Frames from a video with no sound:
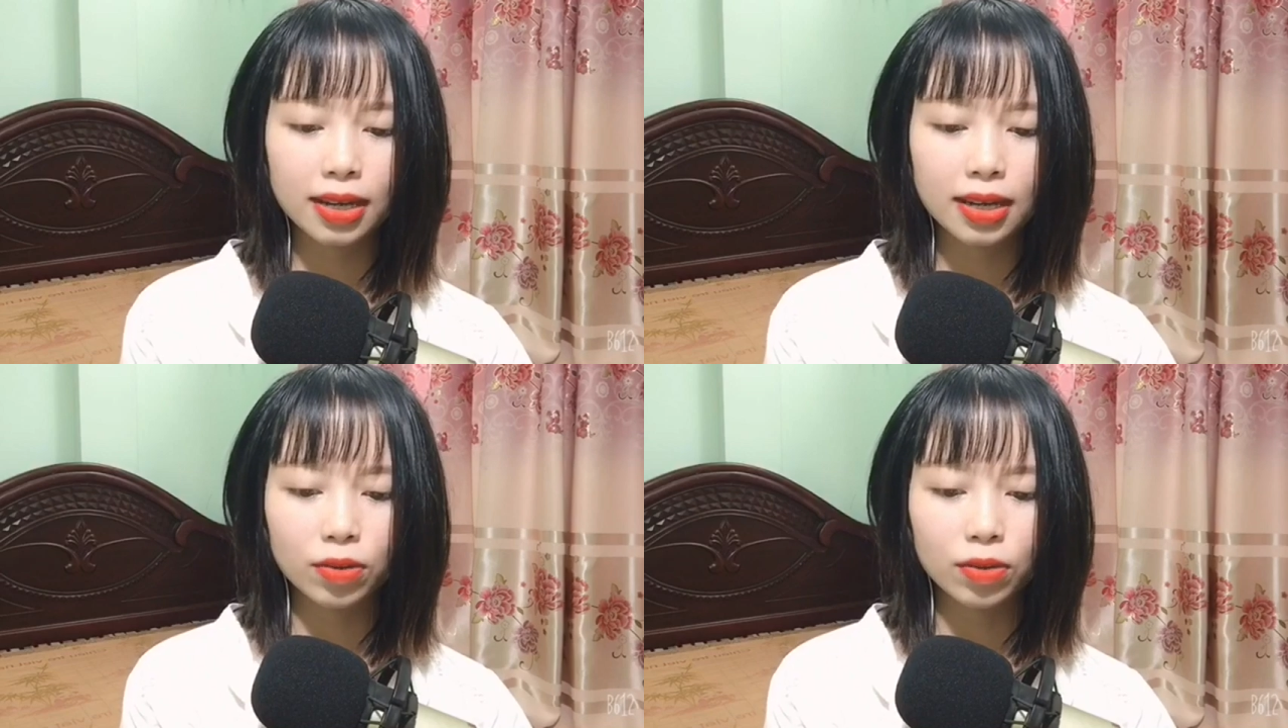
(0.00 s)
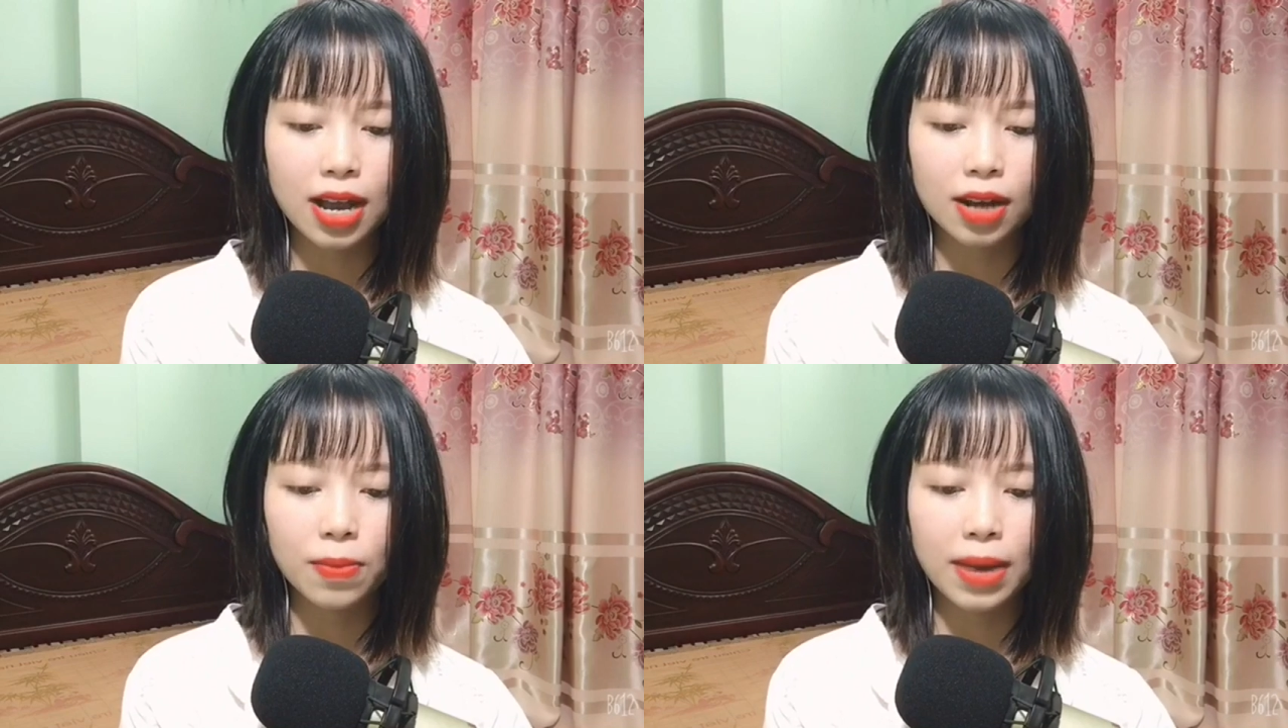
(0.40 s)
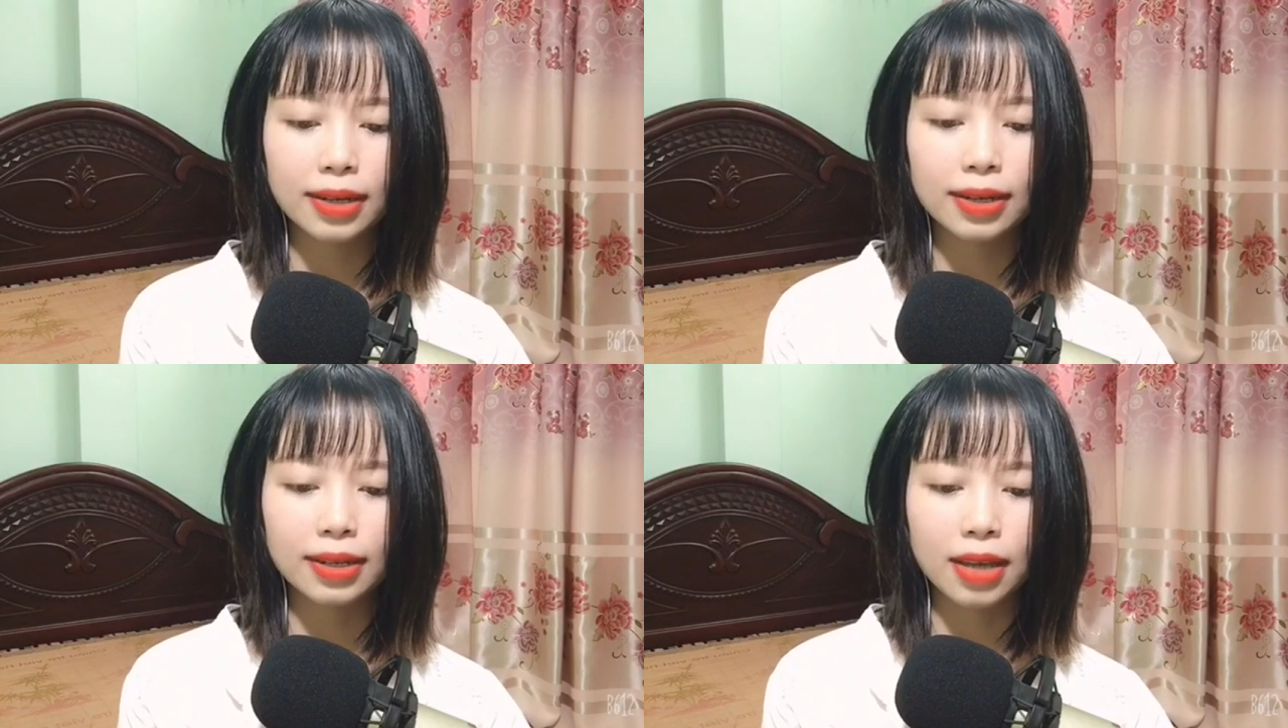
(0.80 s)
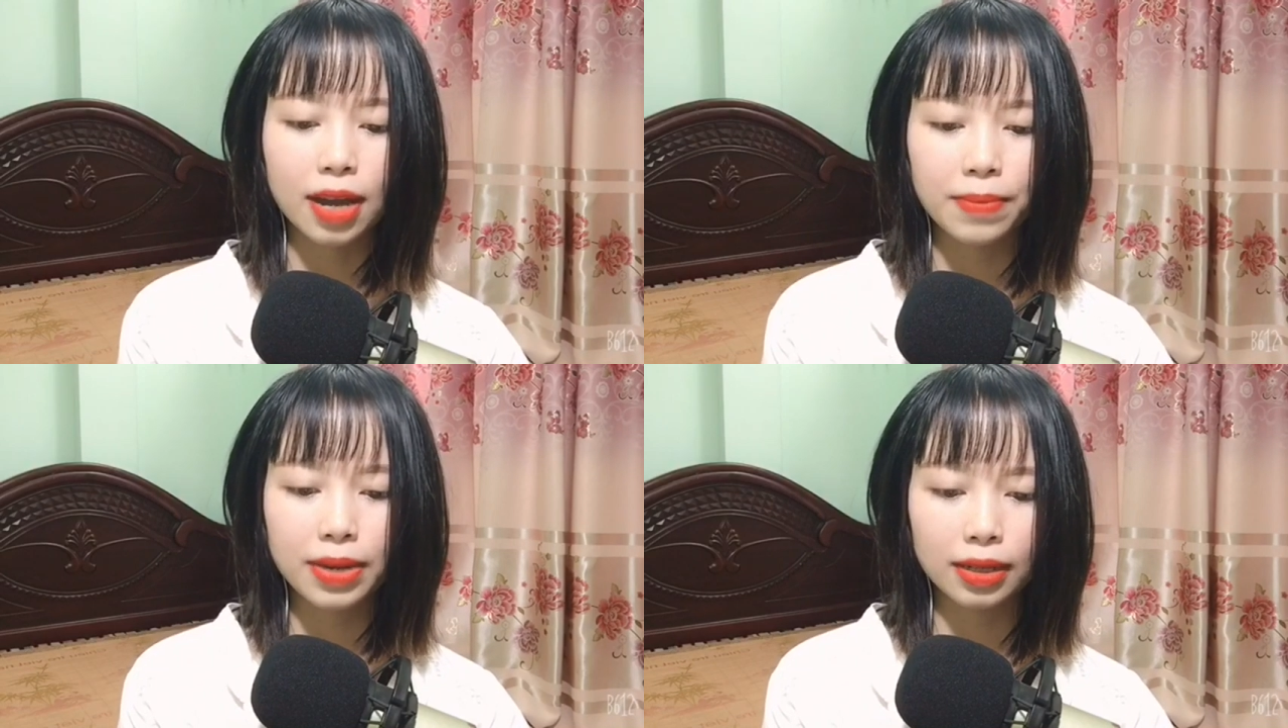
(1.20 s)
điều tra công an tỉnh Thái
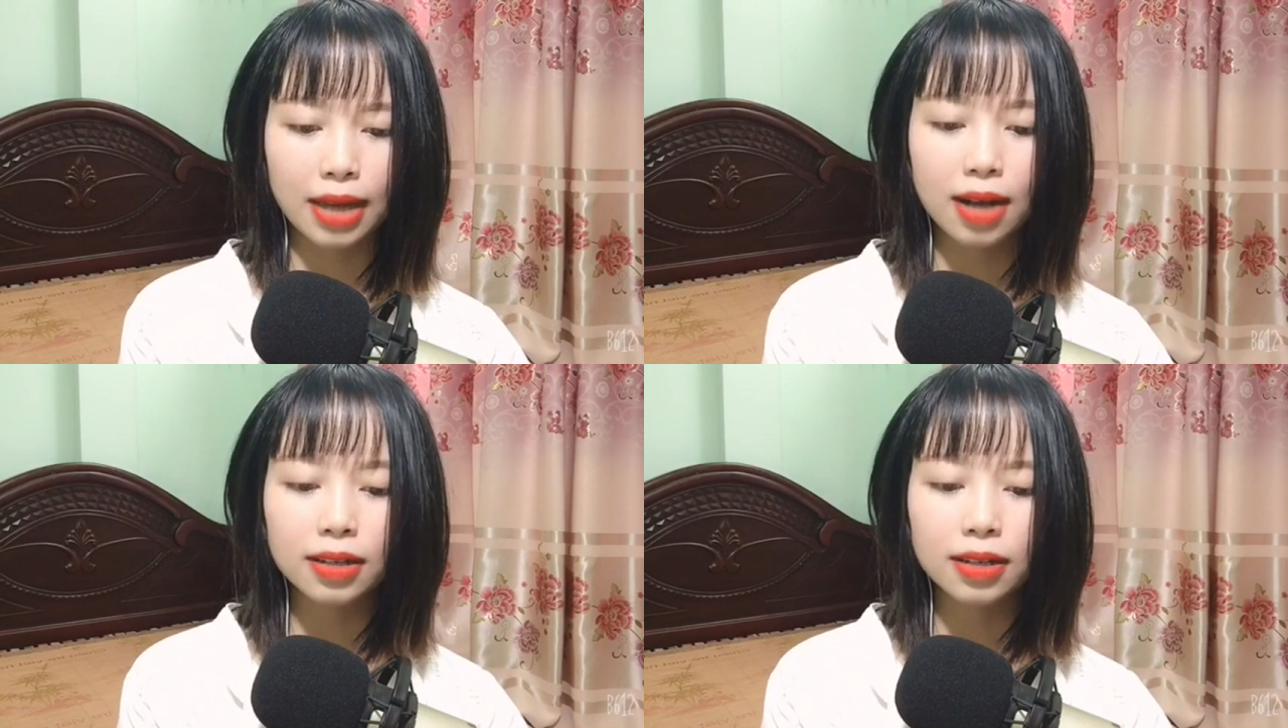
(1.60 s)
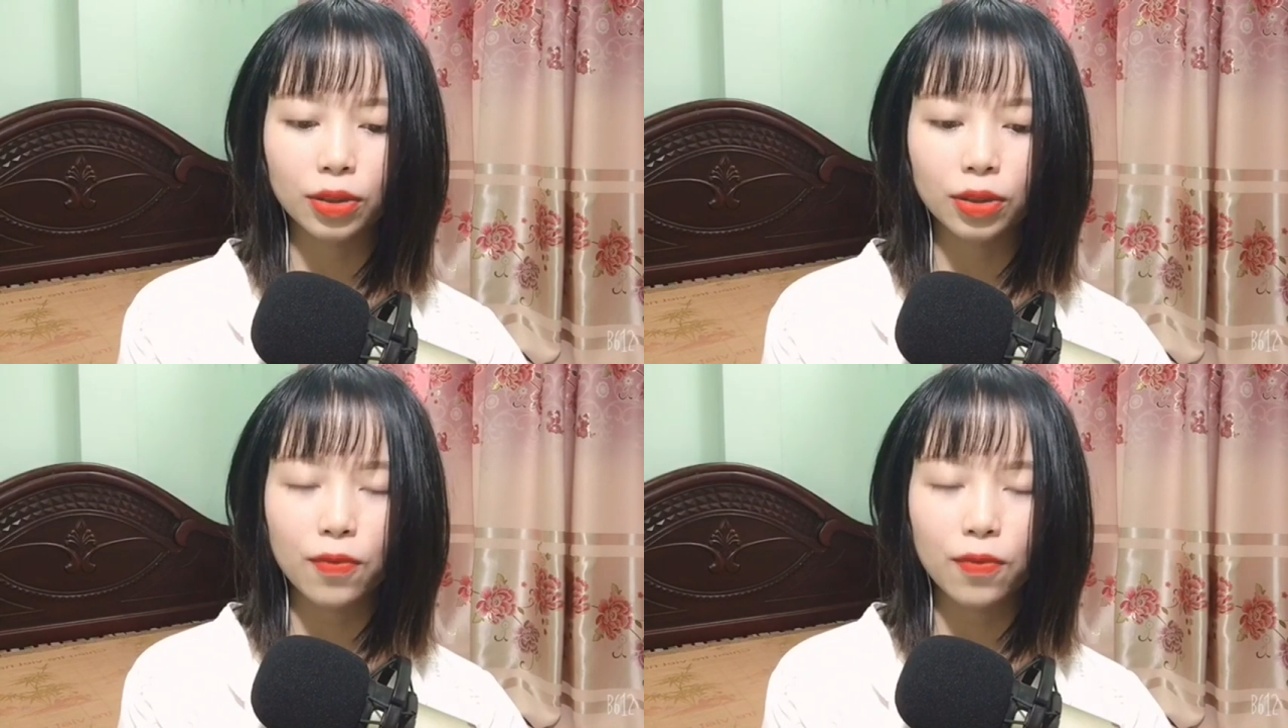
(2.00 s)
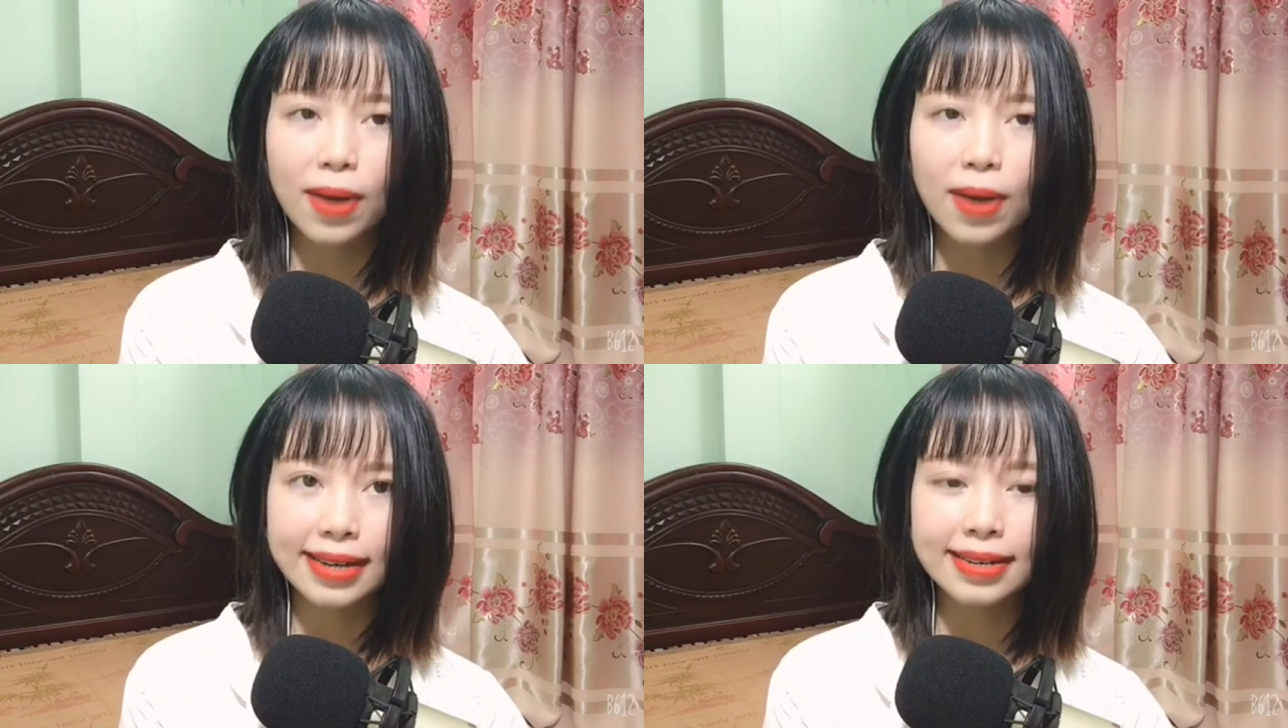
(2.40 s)
Bình đã khởi tố vụ án,